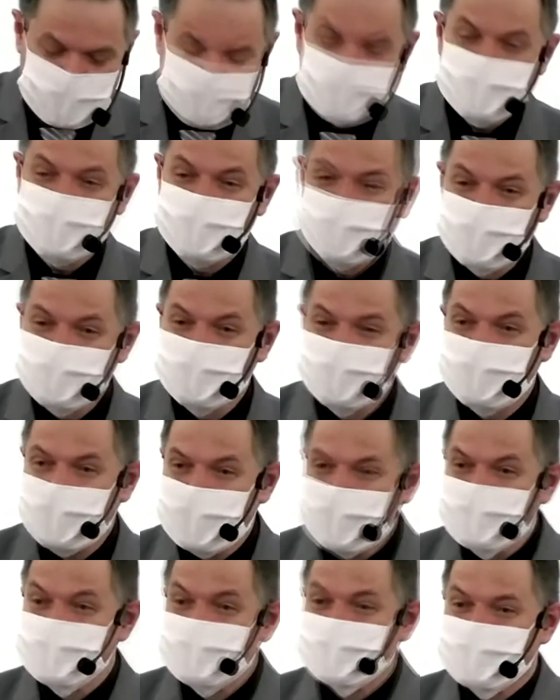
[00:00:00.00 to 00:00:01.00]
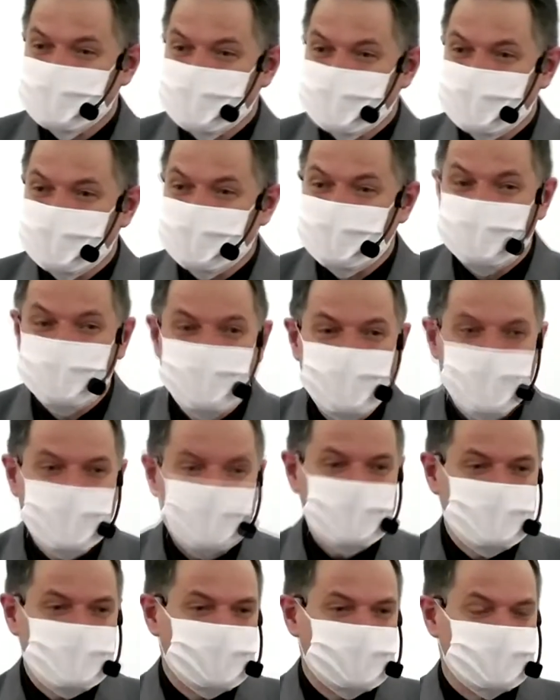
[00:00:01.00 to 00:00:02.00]
Por mais
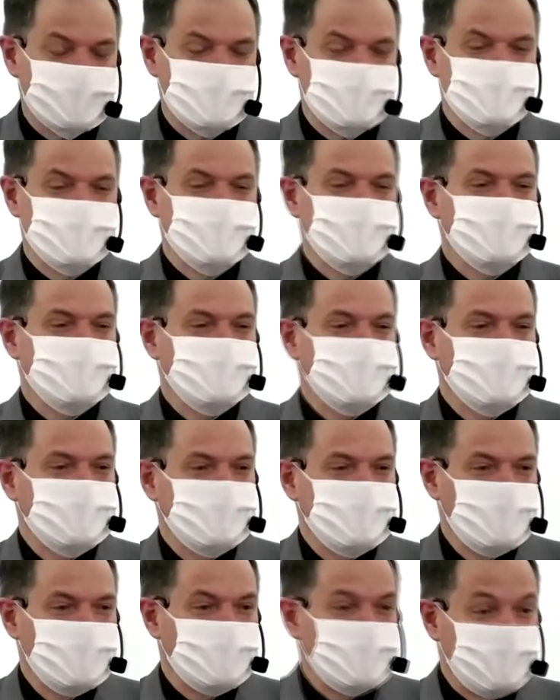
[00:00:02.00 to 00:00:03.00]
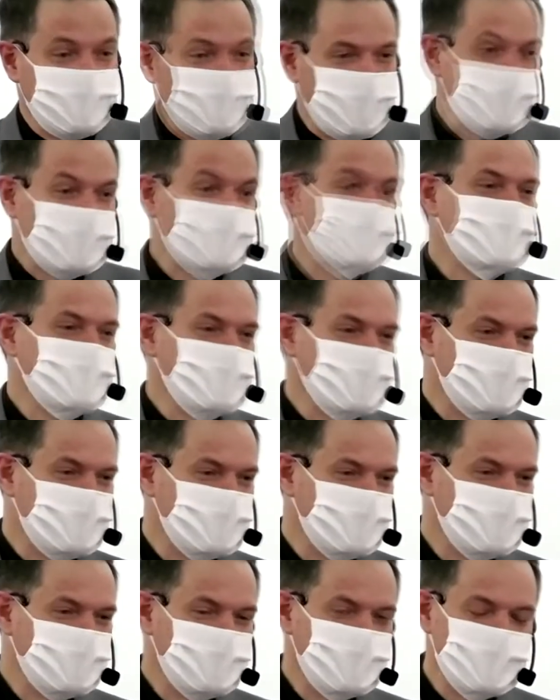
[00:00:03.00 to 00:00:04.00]
veias é,
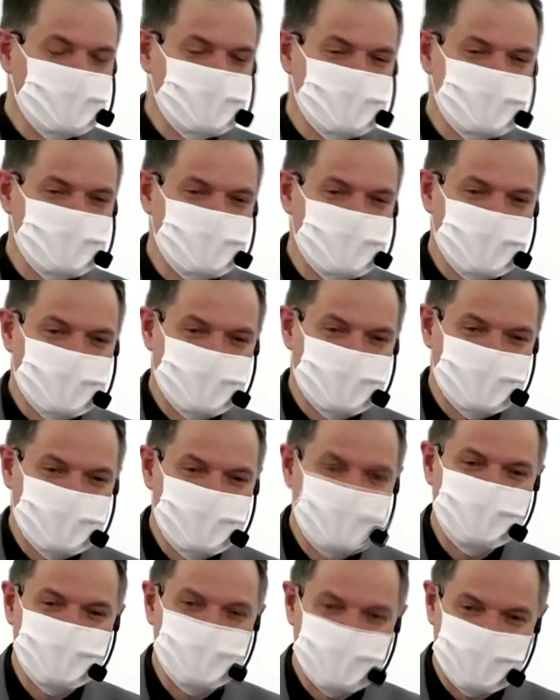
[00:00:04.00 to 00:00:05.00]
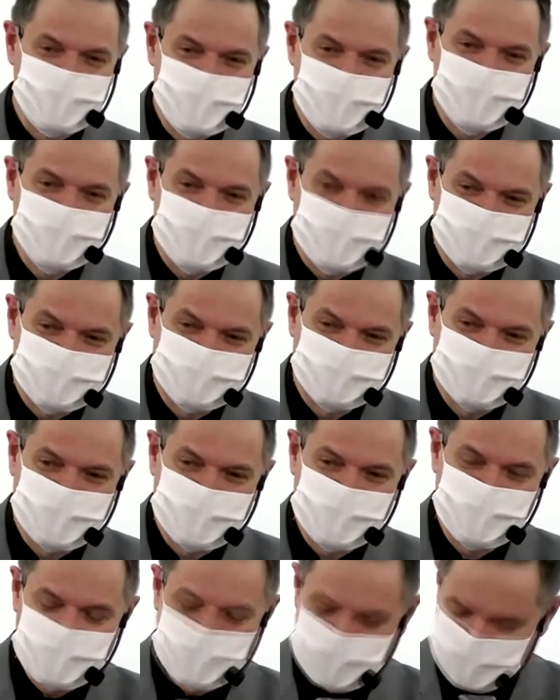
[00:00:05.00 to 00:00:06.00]
fáceis, disse a enfermeira,
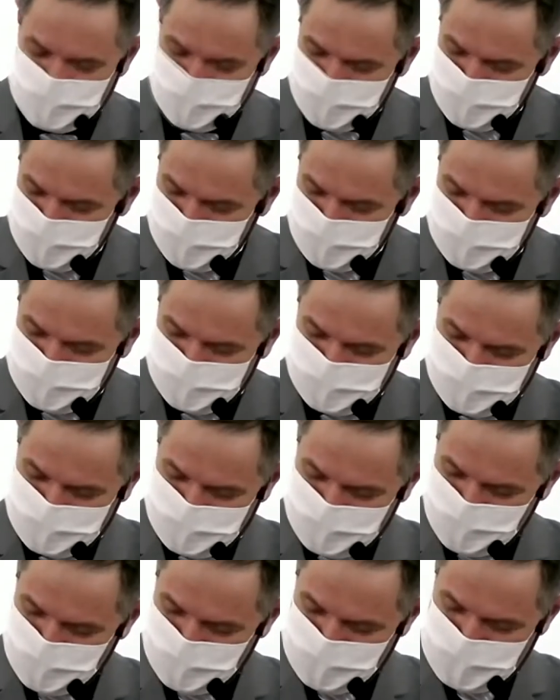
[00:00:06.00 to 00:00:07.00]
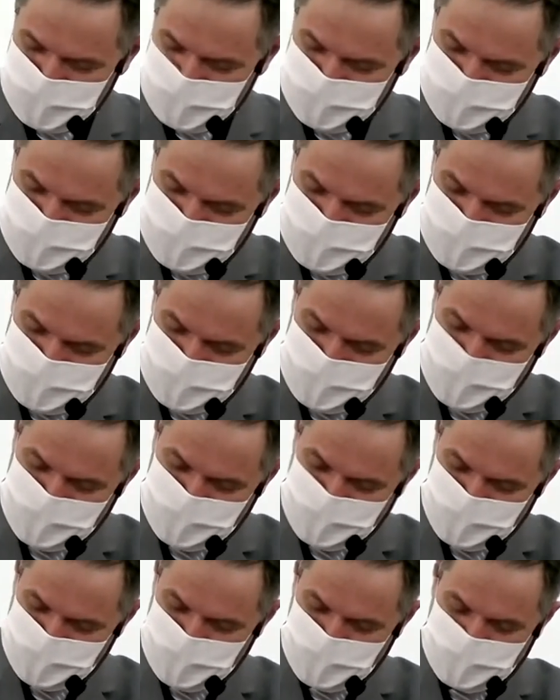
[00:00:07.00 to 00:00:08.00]
quando tomava
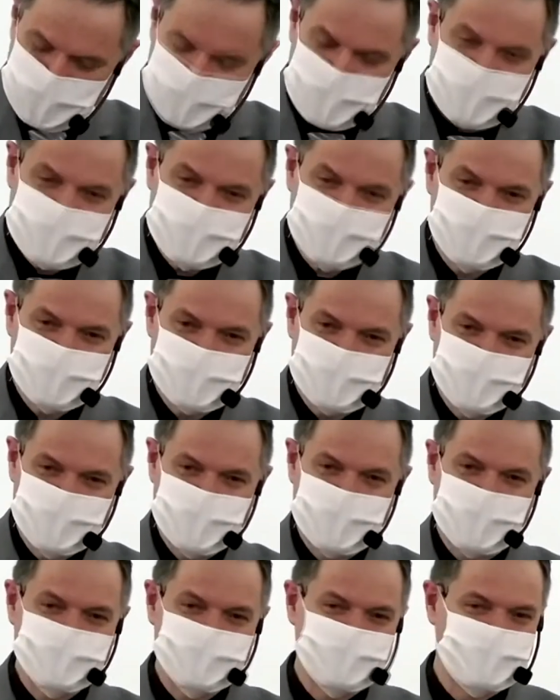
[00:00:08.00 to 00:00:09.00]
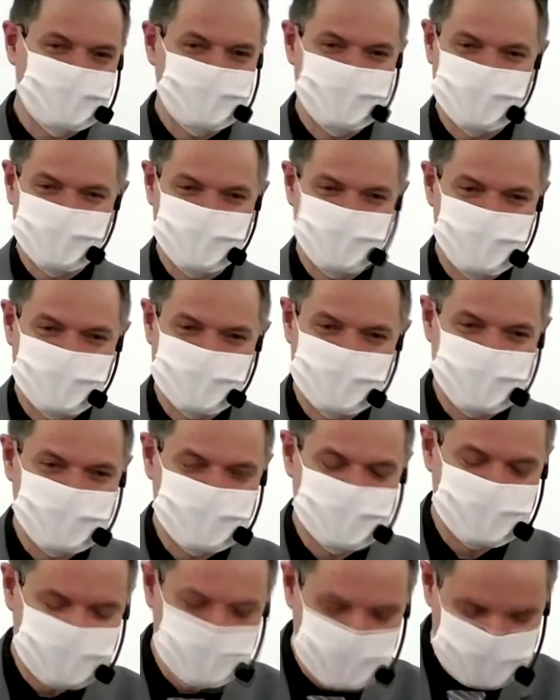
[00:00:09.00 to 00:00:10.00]
o meu braço para tirar sangue um dia
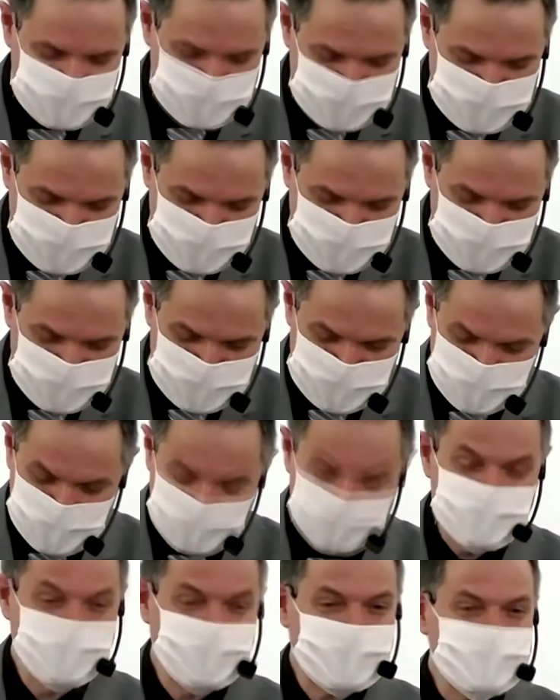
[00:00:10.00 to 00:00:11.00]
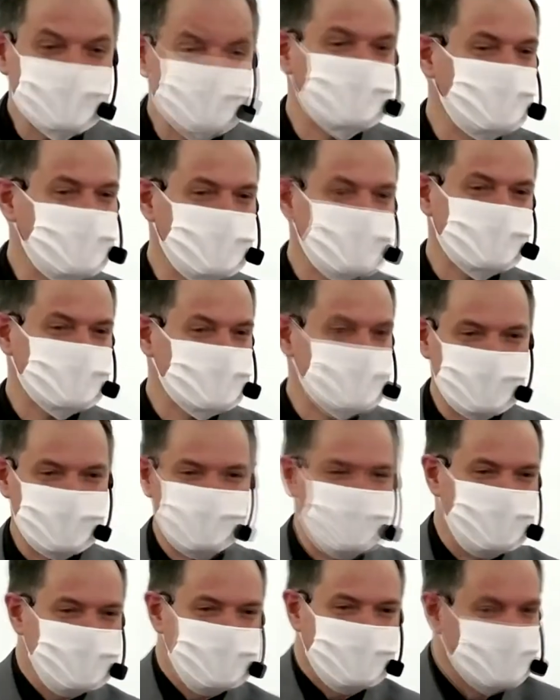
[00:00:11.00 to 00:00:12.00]
desses dessa semana. Por mais veias que
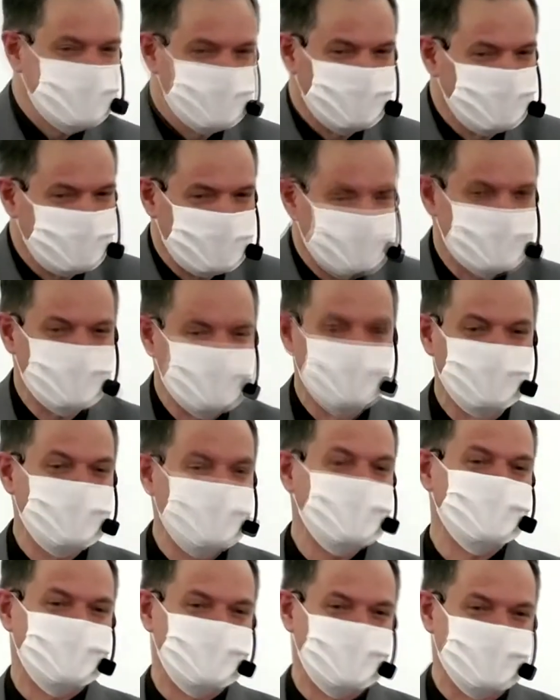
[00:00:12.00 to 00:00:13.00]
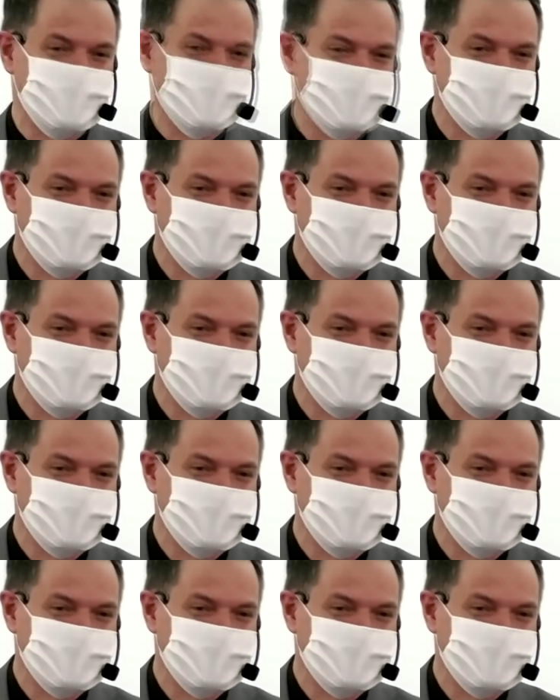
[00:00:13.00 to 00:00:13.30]
apareçam facilmente.